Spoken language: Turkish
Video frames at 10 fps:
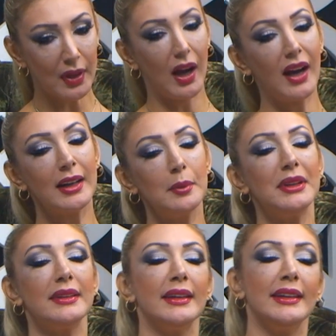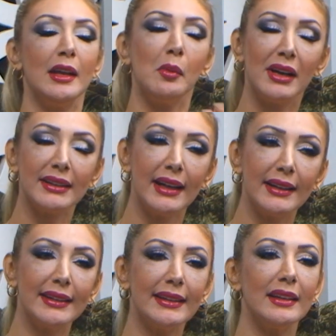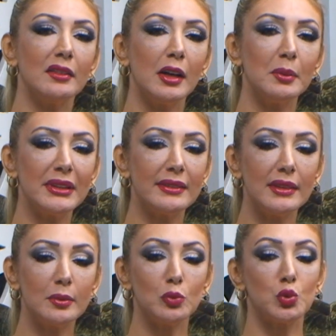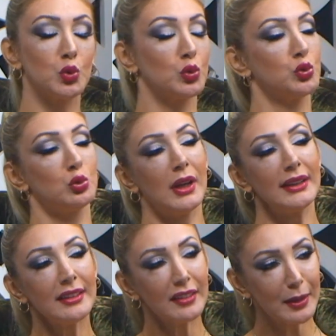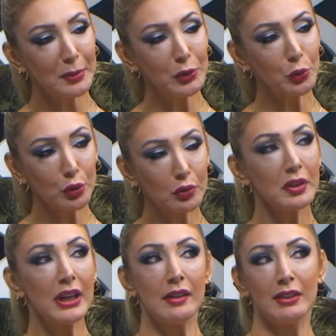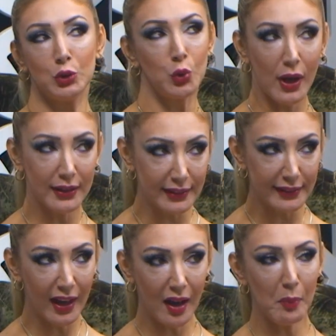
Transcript: Akabinde yine mankenliğe devam ettim. Sunuculuğa devam ediyorum. Ve şu anda da